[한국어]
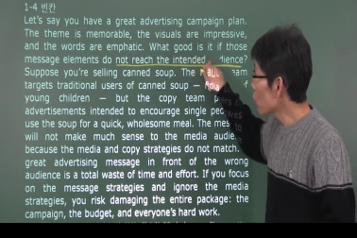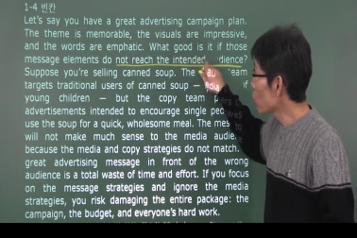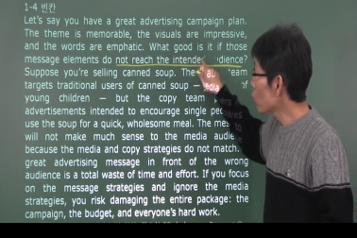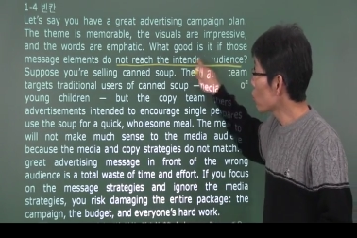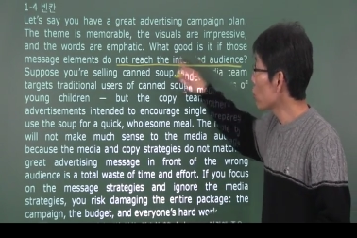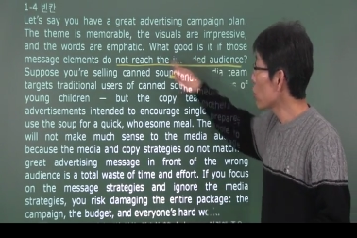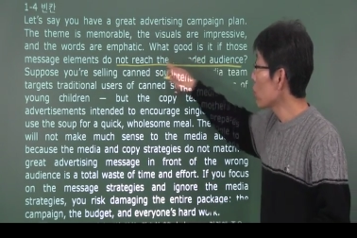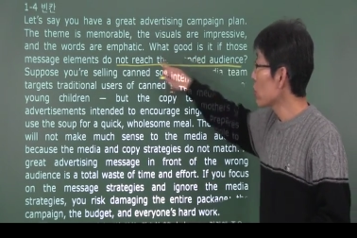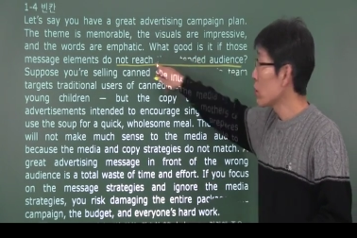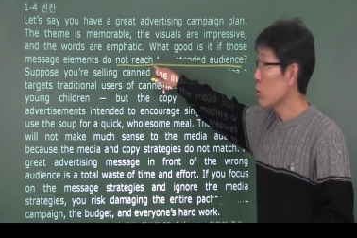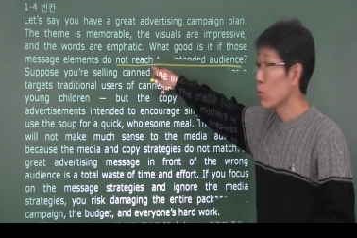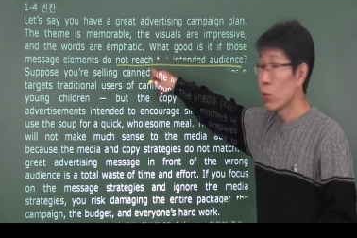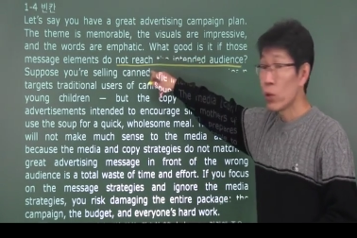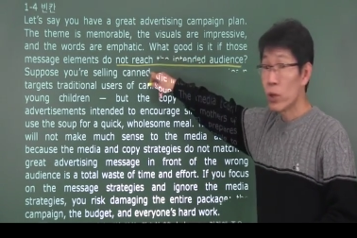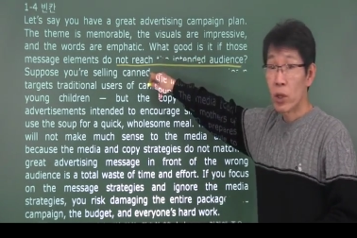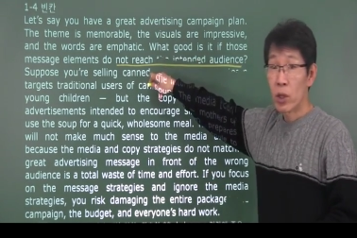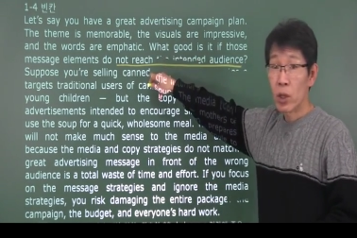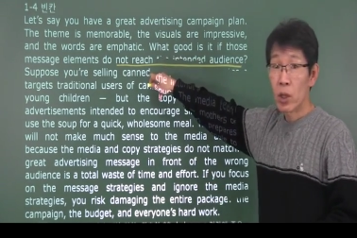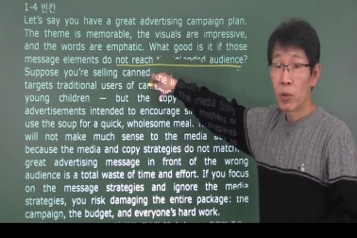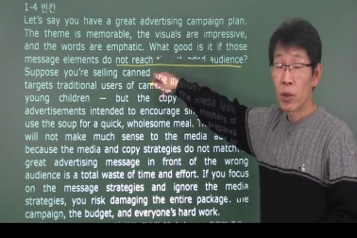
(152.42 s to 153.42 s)
청중에 이르지
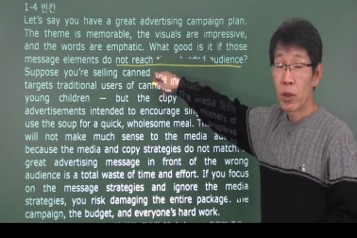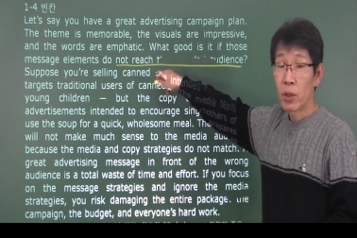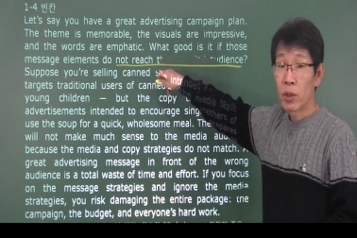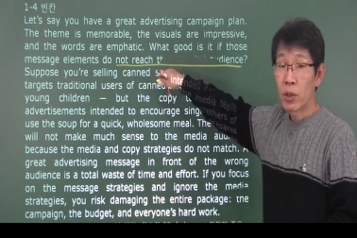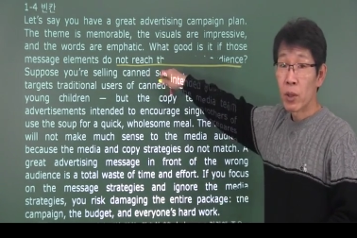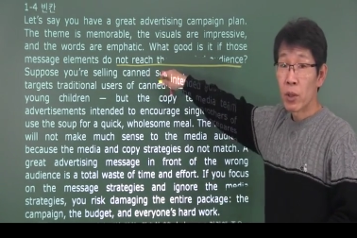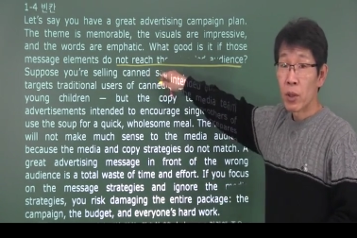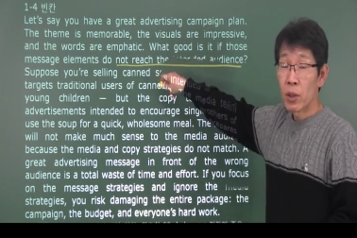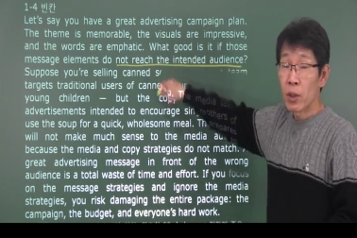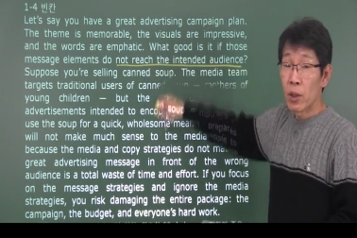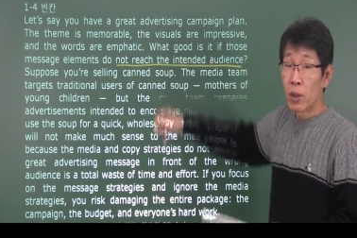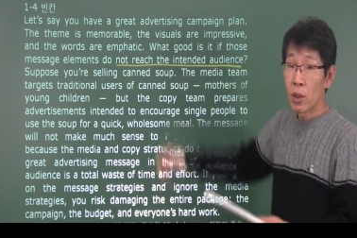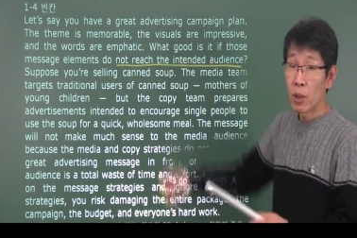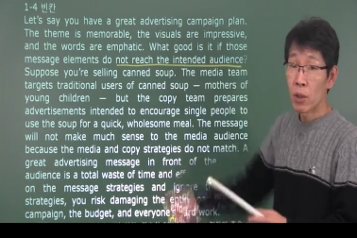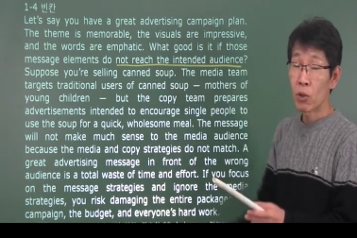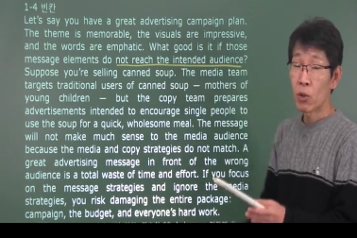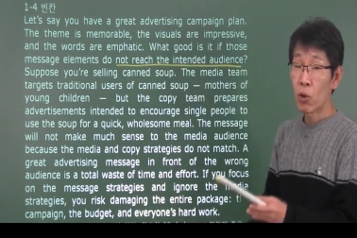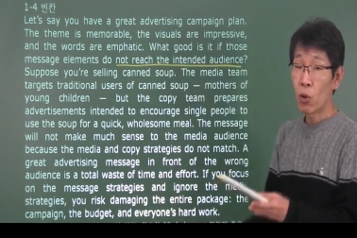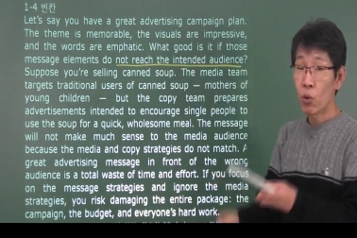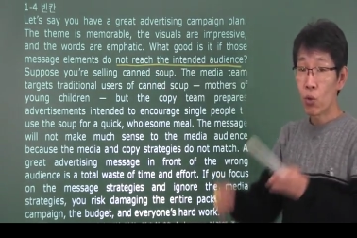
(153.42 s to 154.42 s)
못한다면
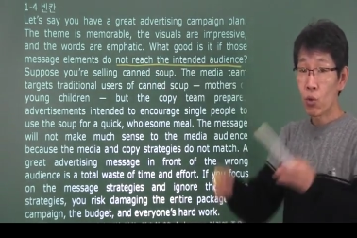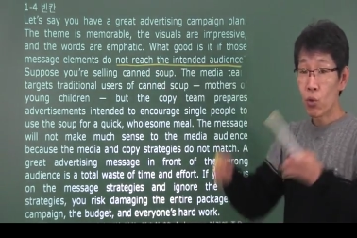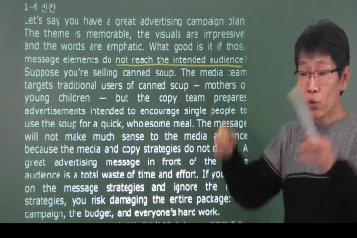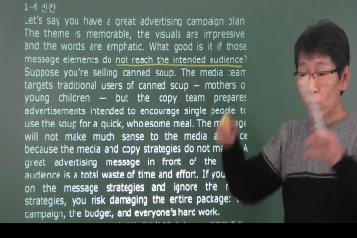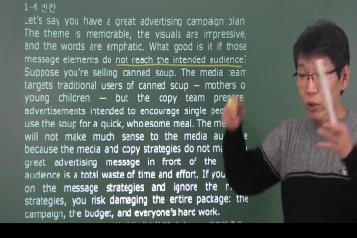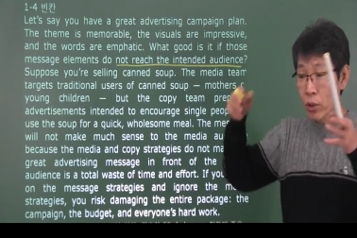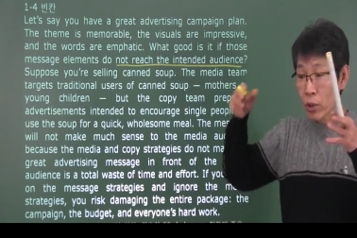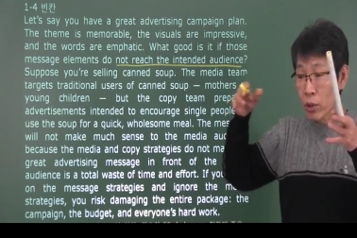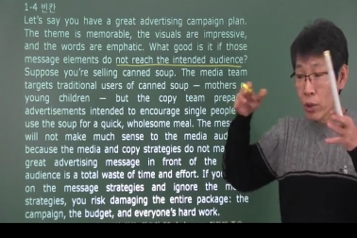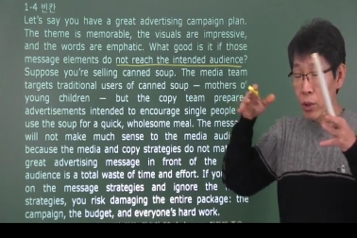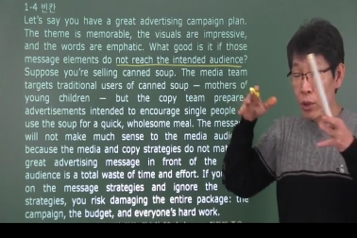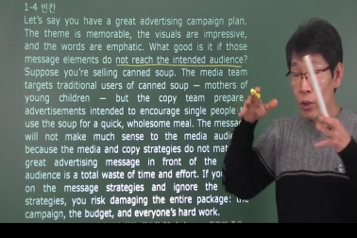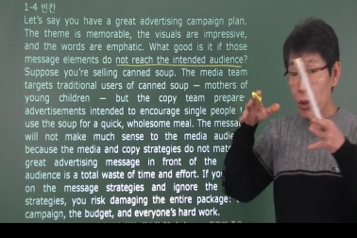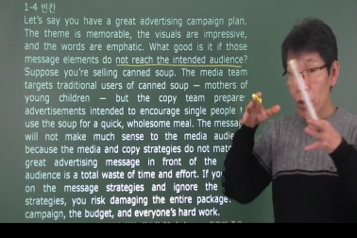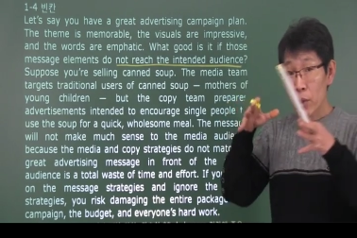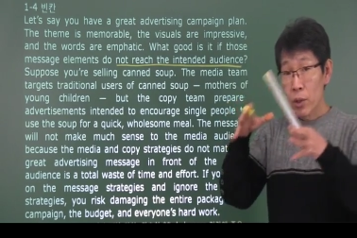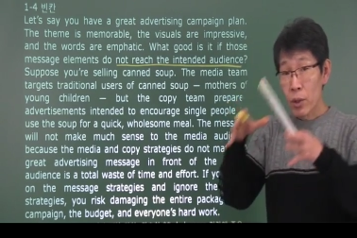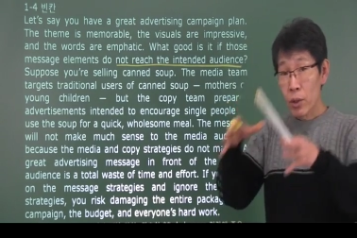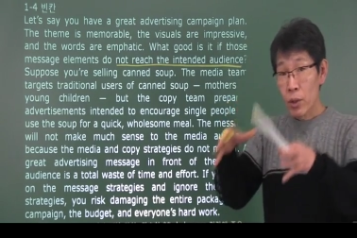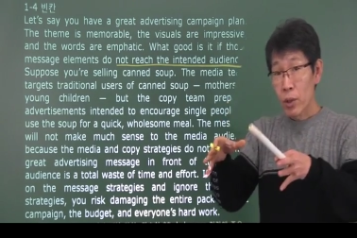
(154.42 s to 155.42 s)
그럼 결국
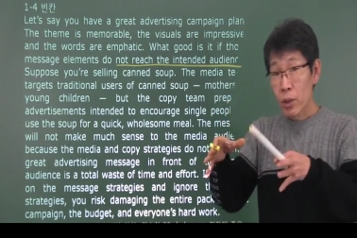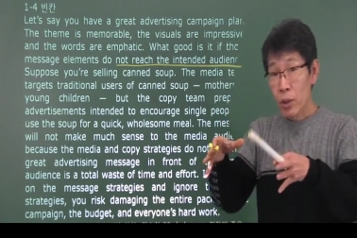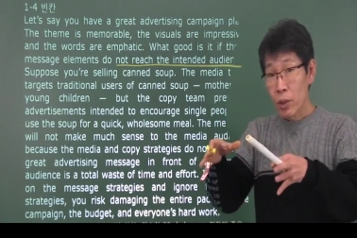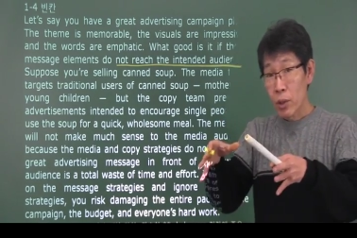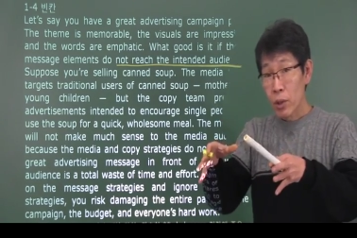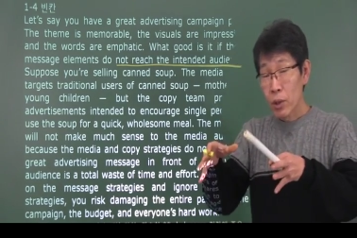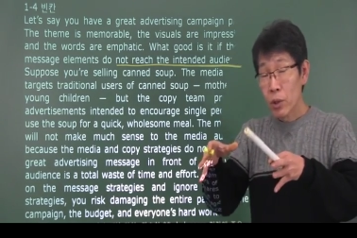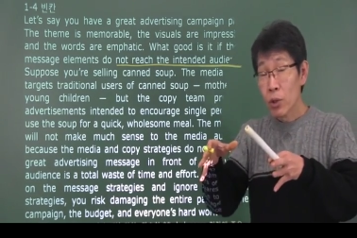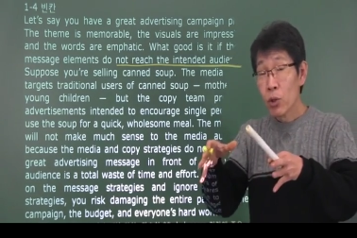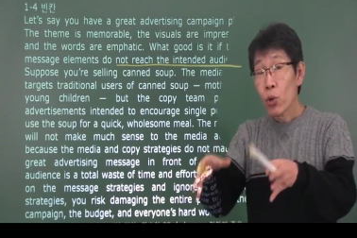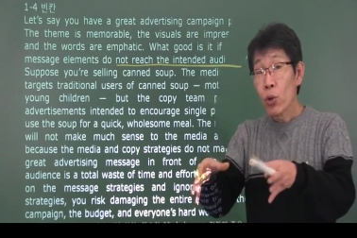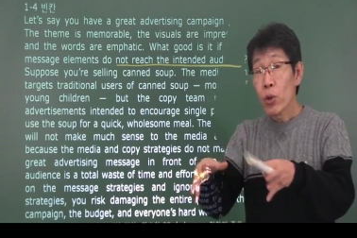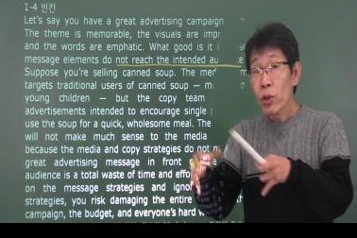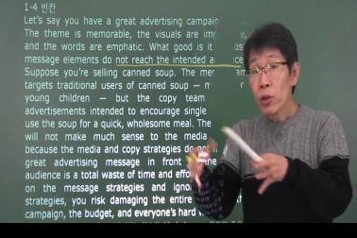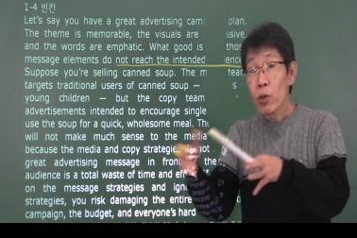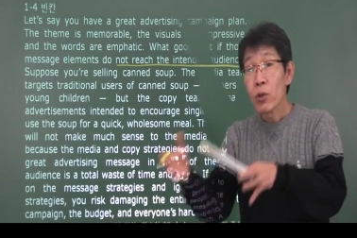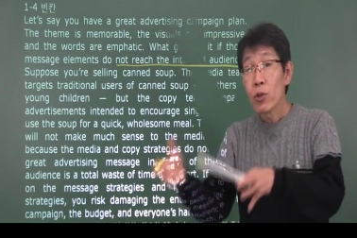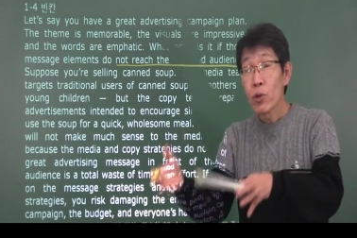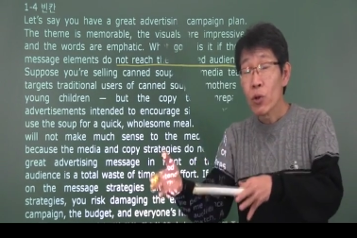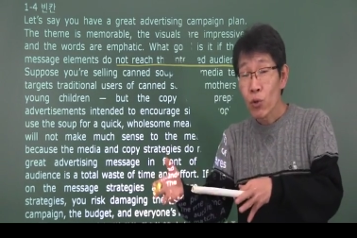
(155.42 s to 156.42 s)

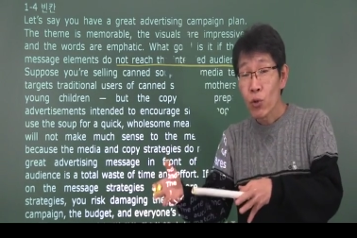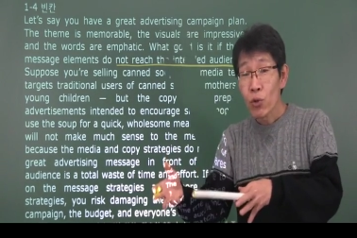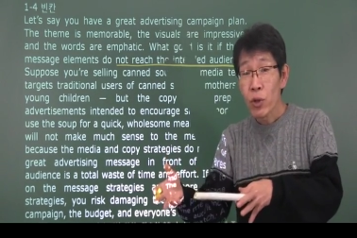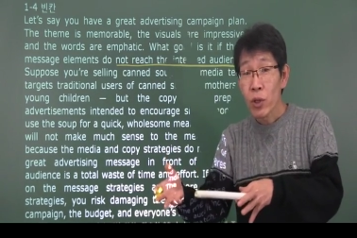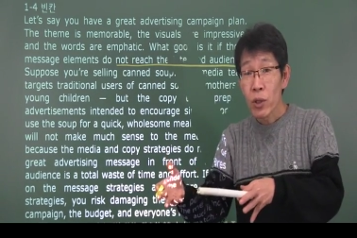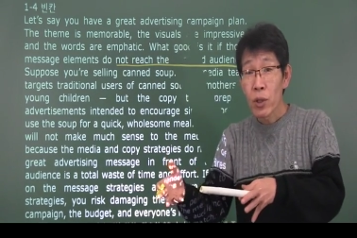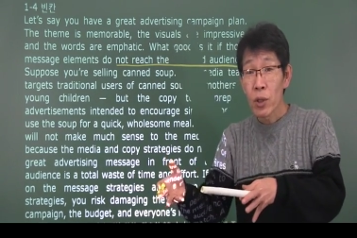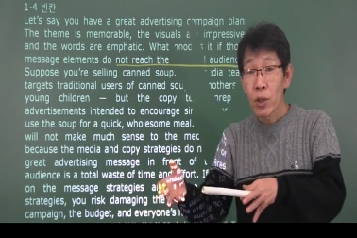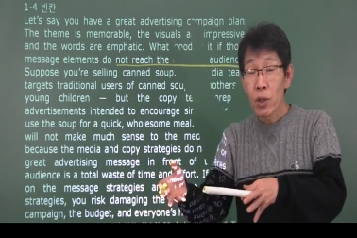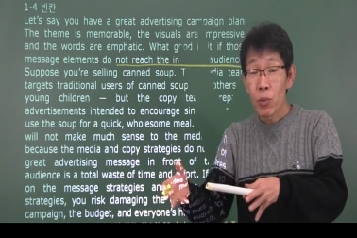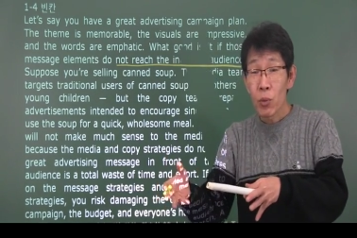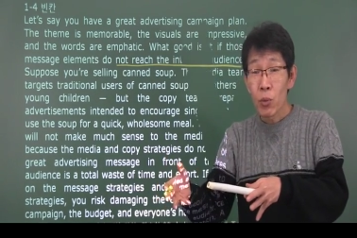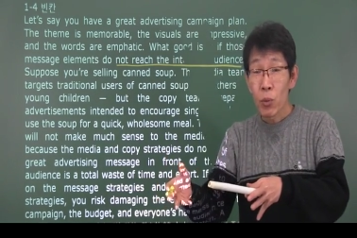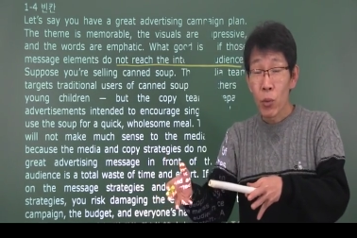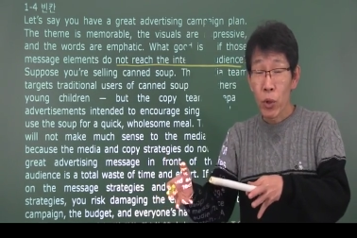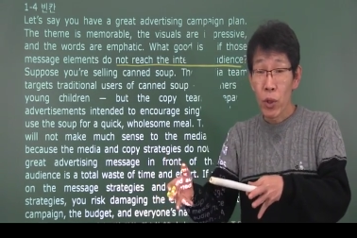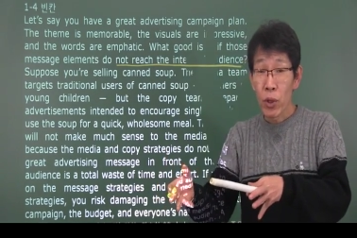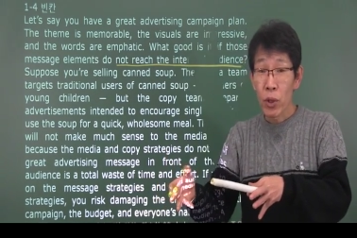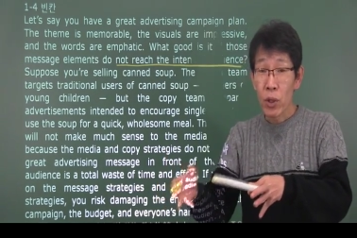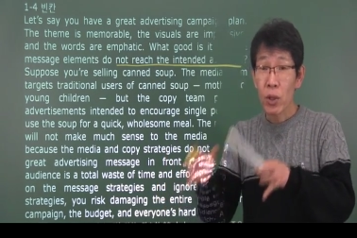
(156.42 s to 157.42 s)
의도했던 청중이라는 얘기는
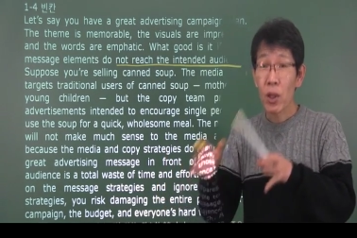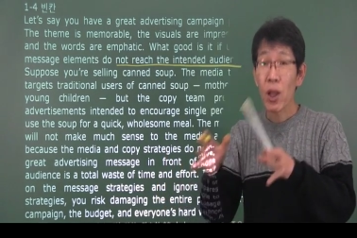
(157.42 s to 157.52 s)
뭐야?